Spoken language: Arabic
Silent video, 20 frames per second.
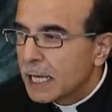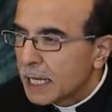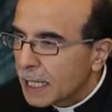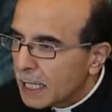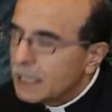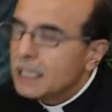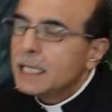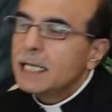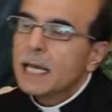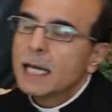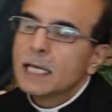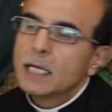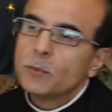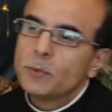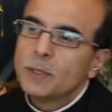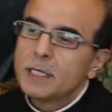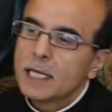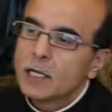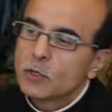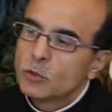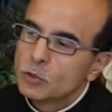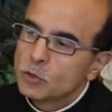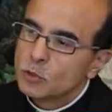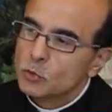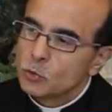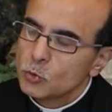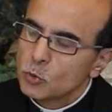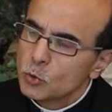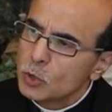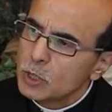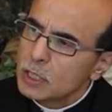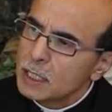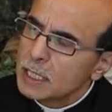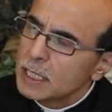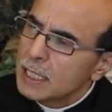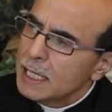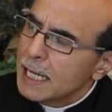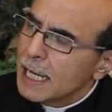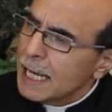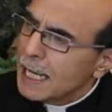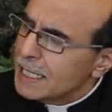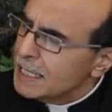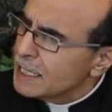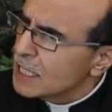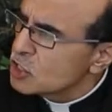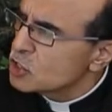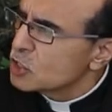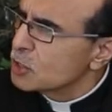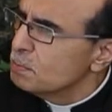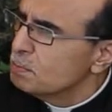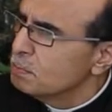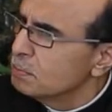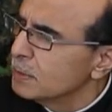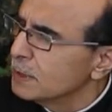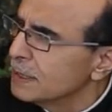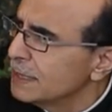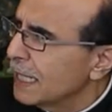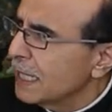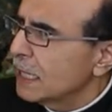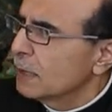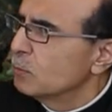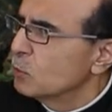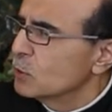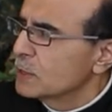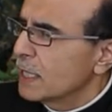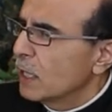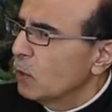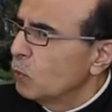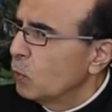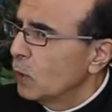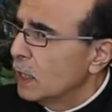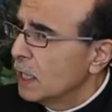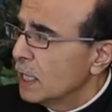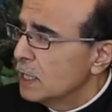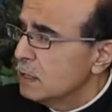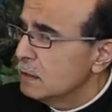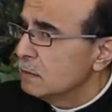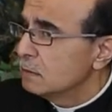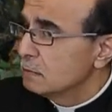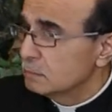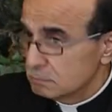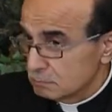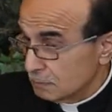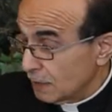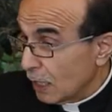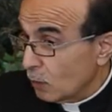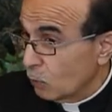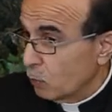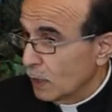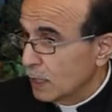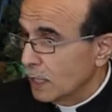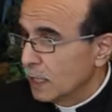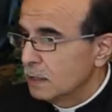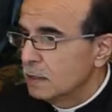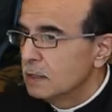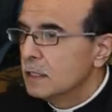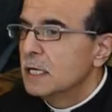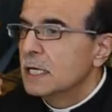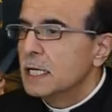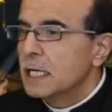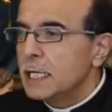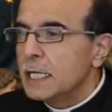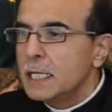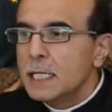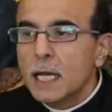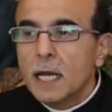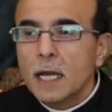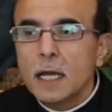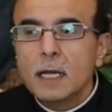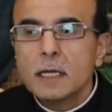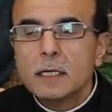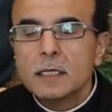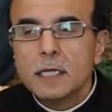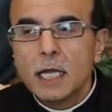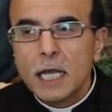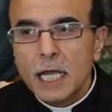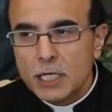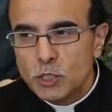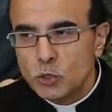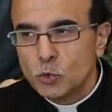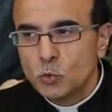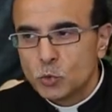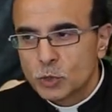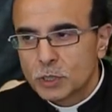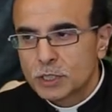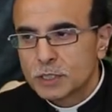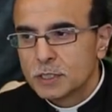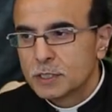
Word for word: خليني انا وياكم نقول النجم يرمز اولا اولا الى النور